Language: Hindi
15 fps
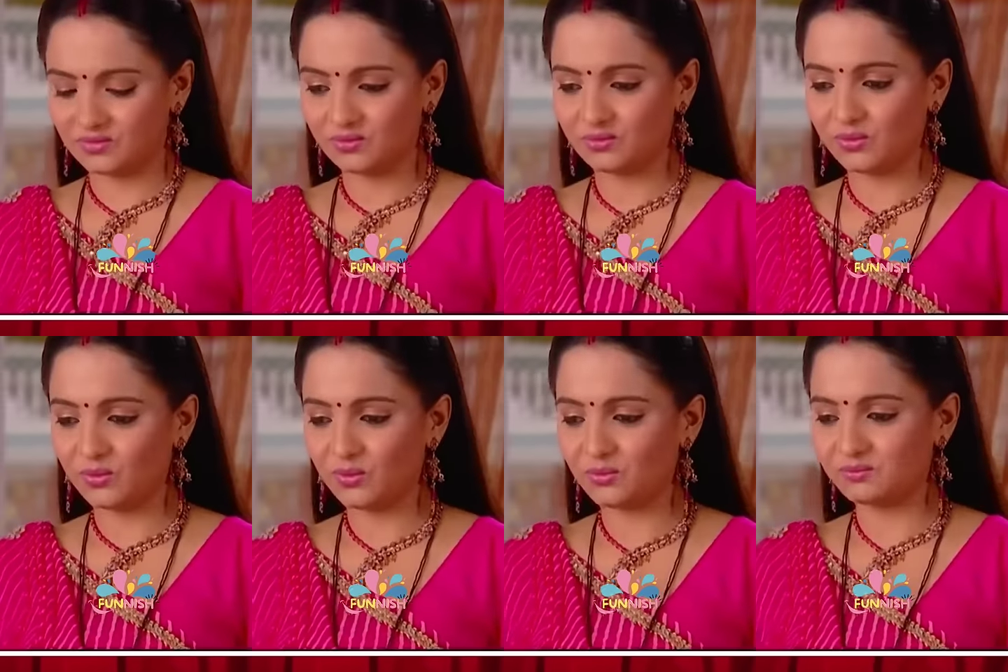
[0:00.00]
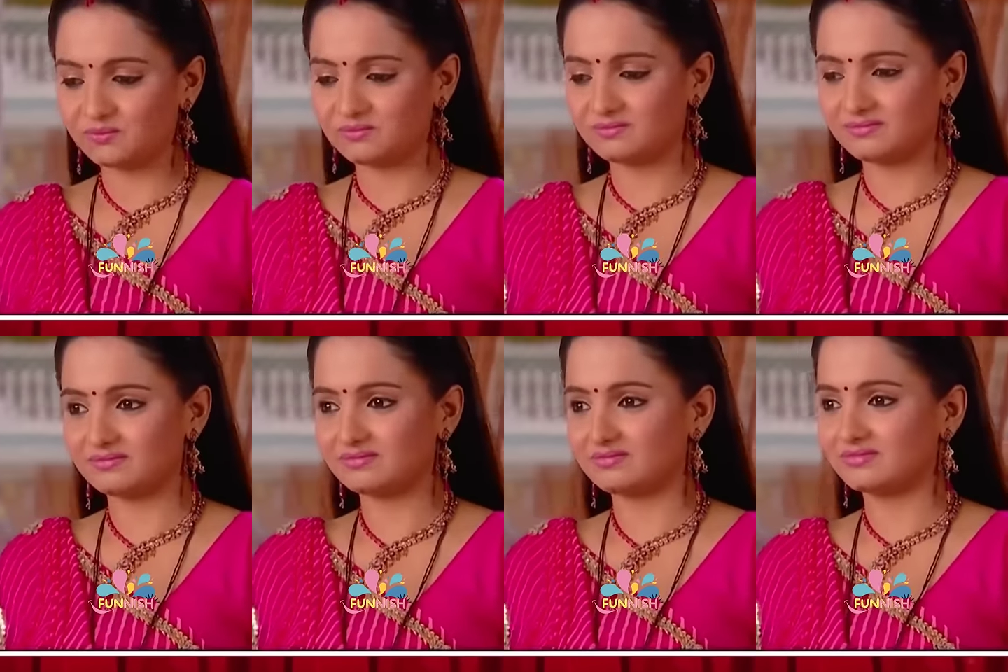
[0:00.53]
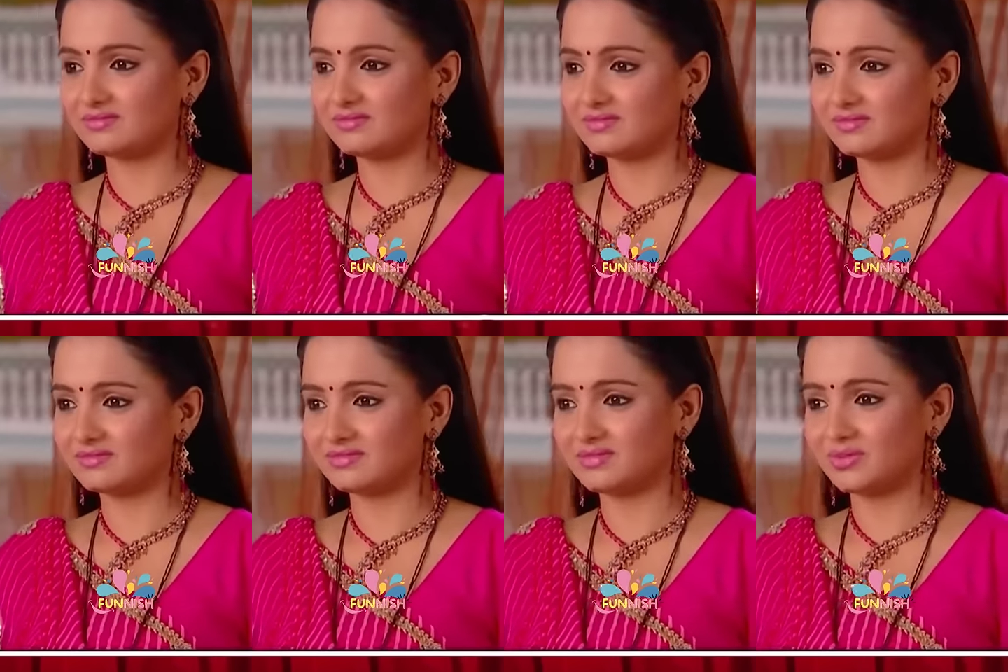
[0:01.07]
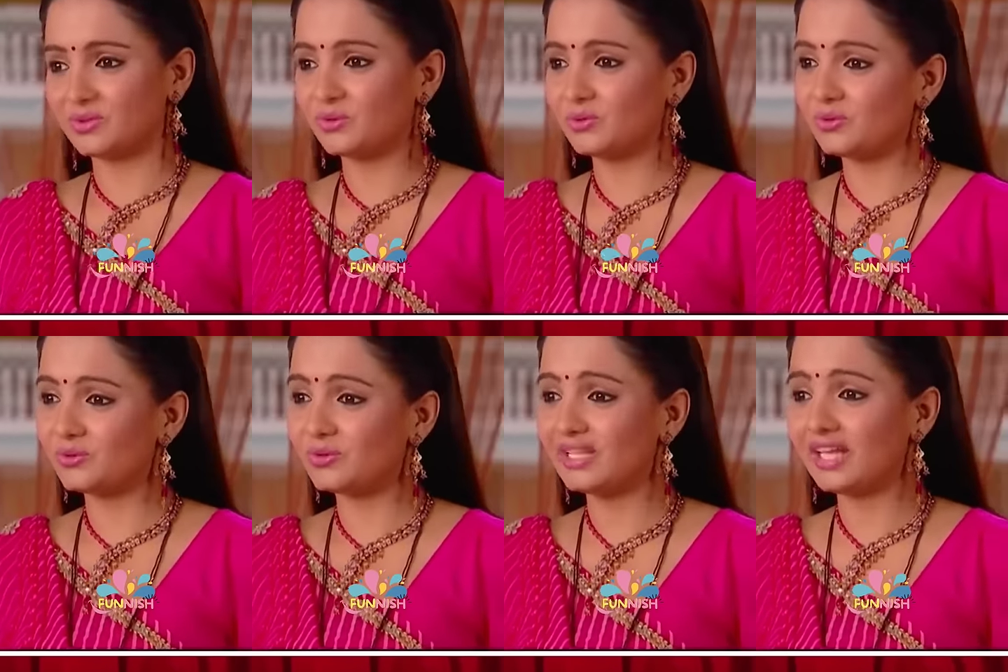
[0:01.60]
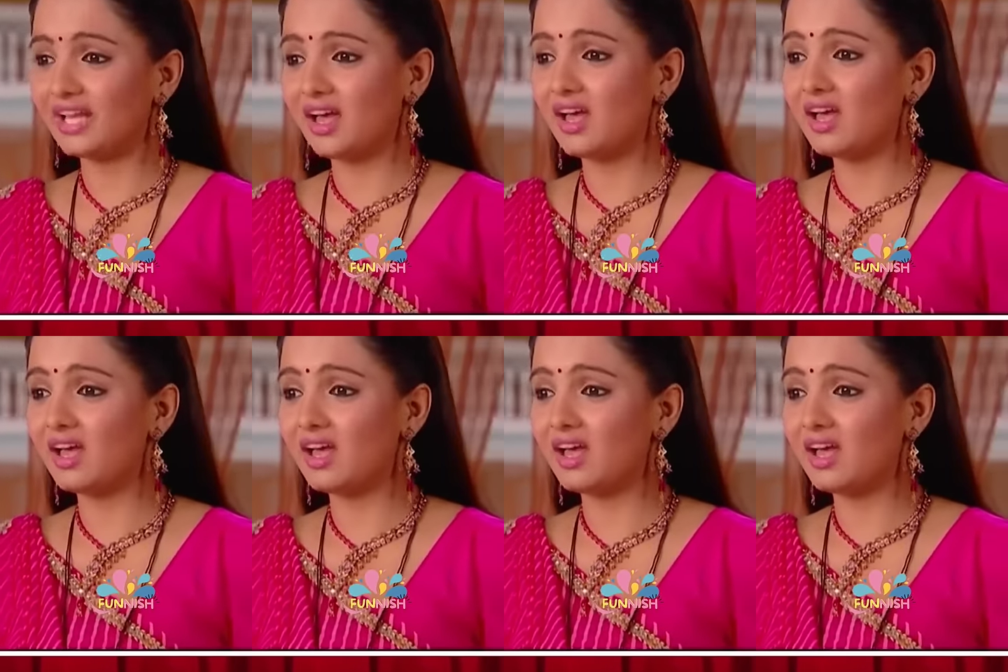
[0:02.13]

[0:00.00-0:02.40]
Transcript: वो महकेंगे तो